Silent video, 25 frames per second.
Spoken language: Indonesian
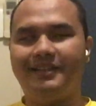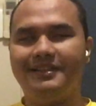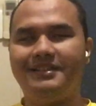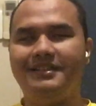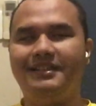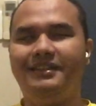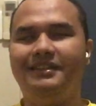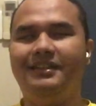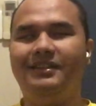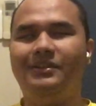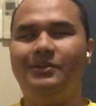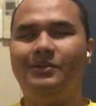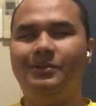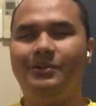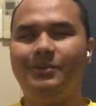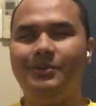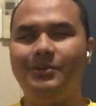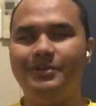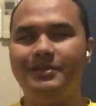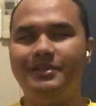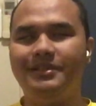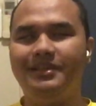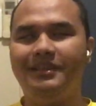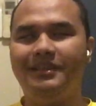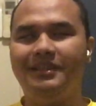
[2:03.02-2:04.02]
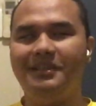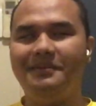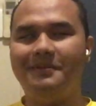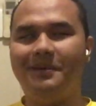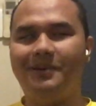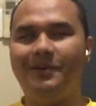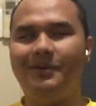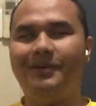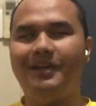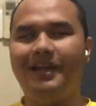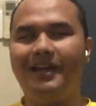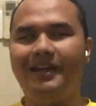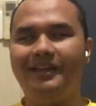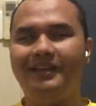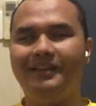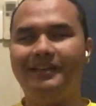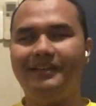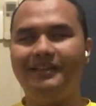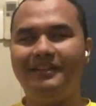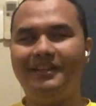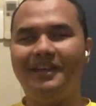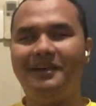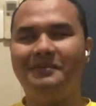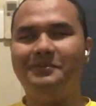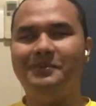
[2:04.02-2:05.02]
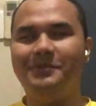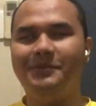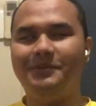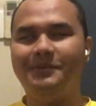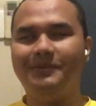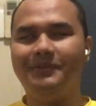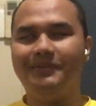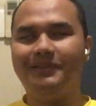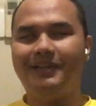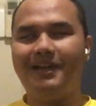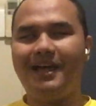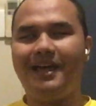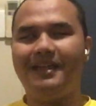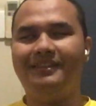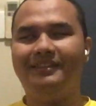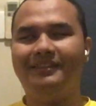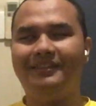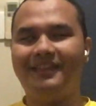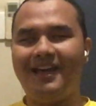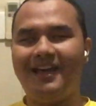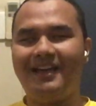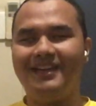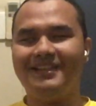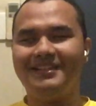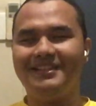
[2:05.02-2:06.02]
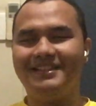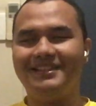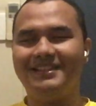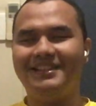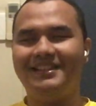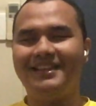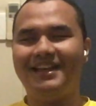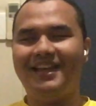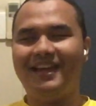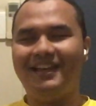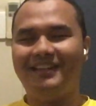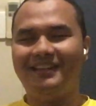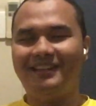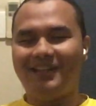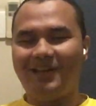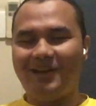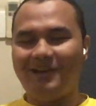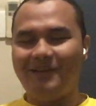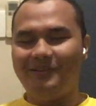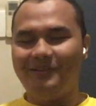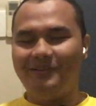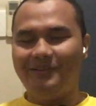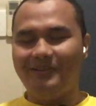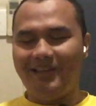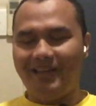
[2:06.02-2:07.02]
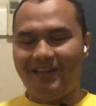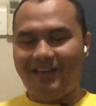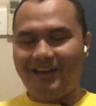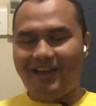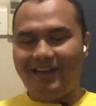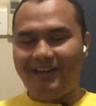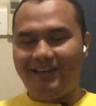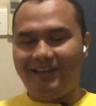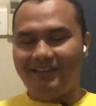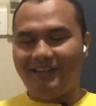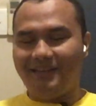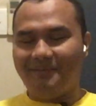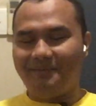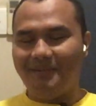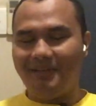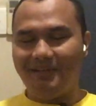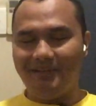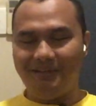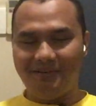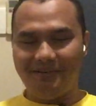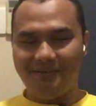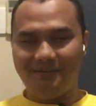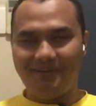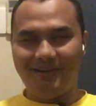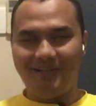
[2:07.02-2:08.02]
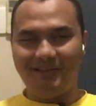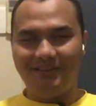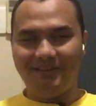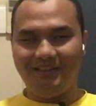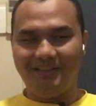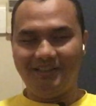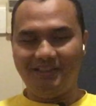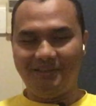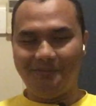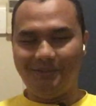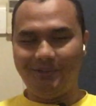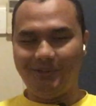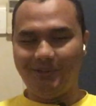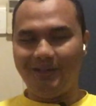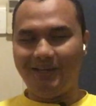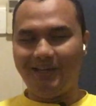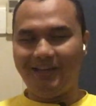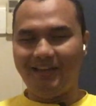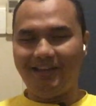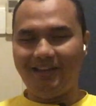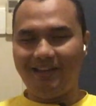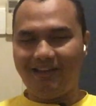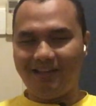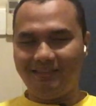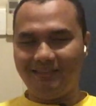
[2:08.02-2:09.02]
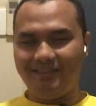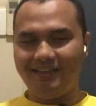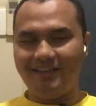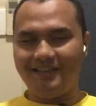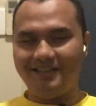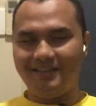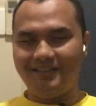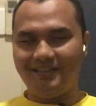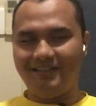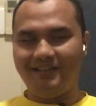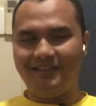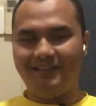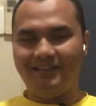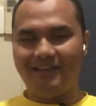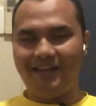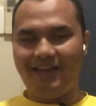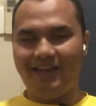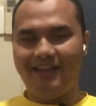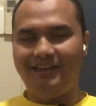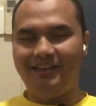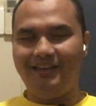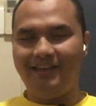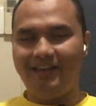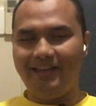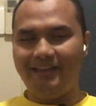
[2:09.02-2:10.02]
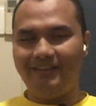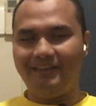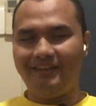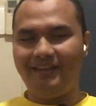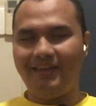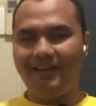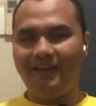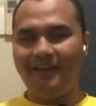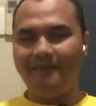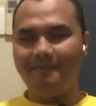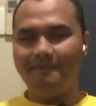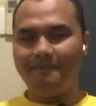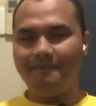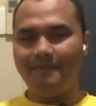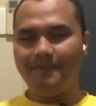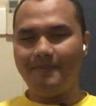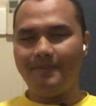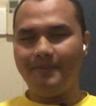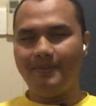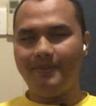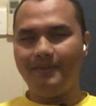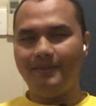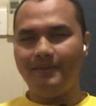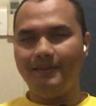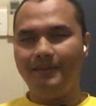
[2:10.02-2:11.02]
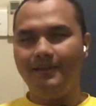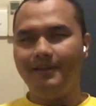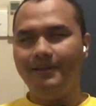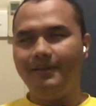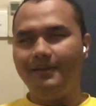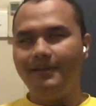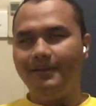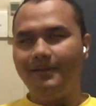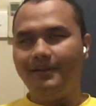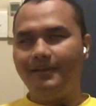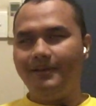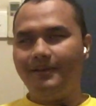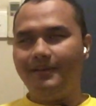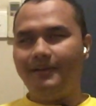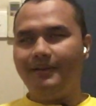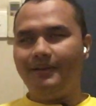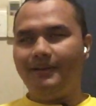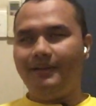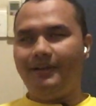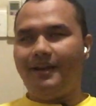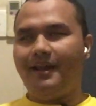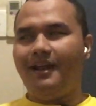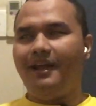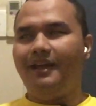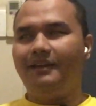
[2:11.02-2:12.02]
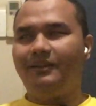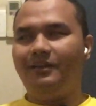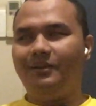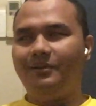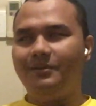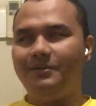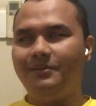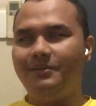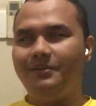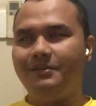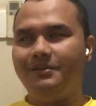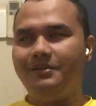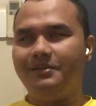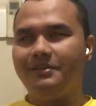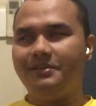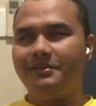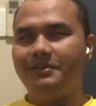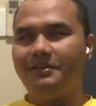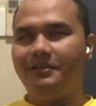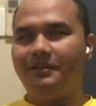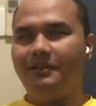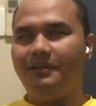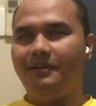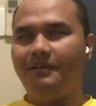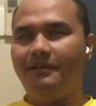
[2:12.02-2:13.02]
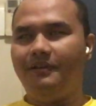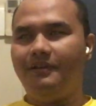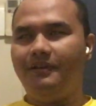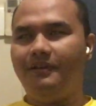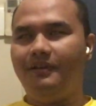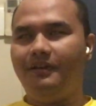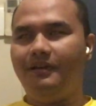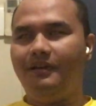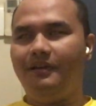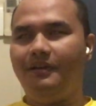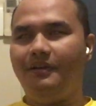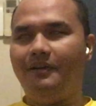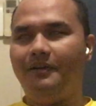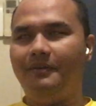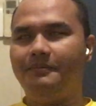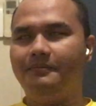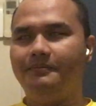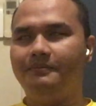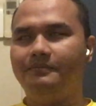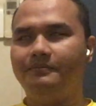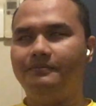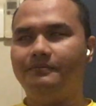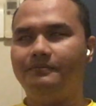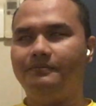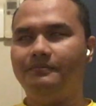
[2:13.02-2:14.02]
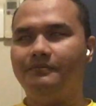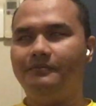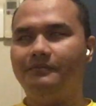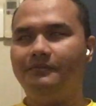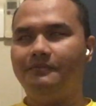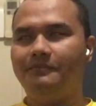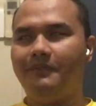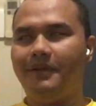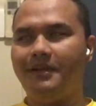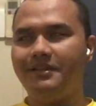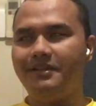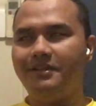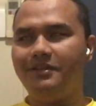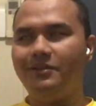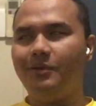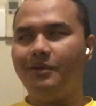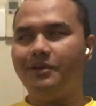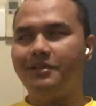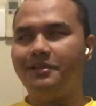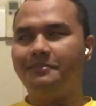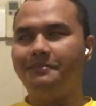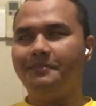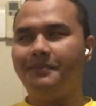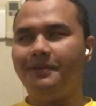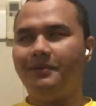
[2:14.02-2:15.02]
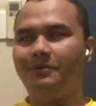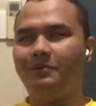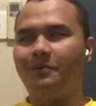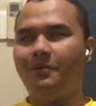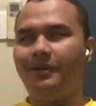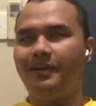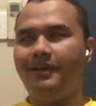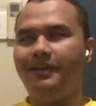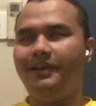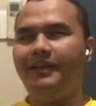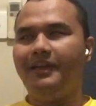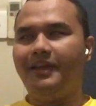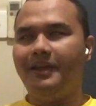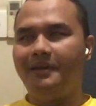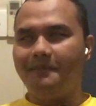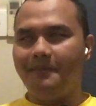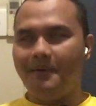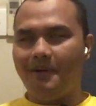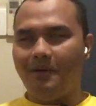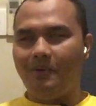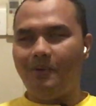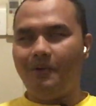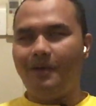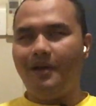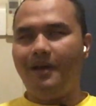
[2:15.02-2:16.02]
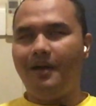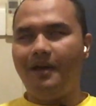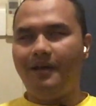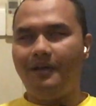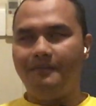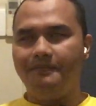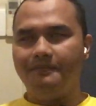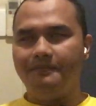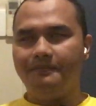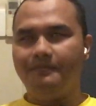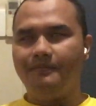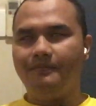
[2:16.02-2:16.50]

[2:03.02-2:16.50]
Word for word: ke Sydney dulu Sydney baru naik nyambung Kantas atau yang lain lah tapi kemarin kebetulan naik Kantas ke Adelaide-nya nah terus um, saya juga sempat warning ya bahwa